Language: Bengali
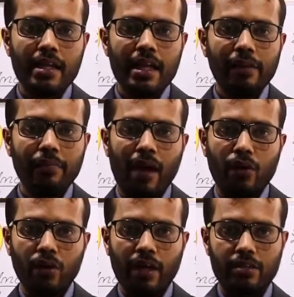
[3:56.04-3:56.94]
এই
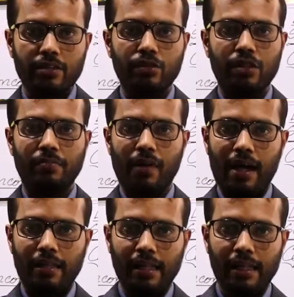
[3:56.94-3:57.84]
বারো ক্যাটাগরি
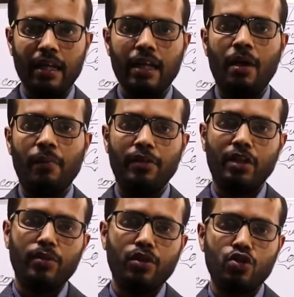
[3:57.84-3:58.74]
বাদে
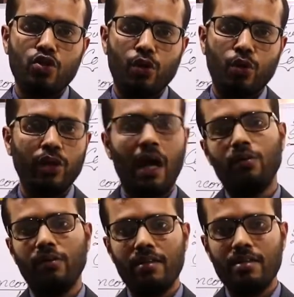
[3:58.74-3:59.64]
পৃথিবীতে যত
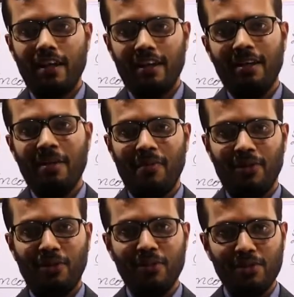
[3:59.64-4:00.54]
নাউন আছে তুমি